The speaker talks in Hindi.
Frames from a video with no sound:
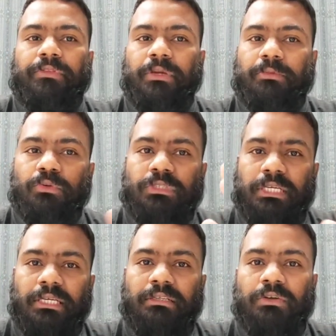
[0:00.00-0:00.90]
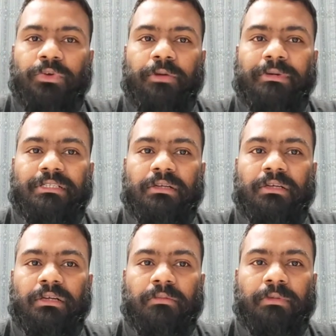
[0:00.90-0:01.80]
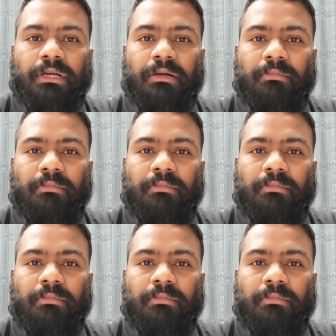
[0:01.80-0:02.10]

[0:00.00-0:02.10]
जब तक तो उसकी ट्रीटमेंट अपना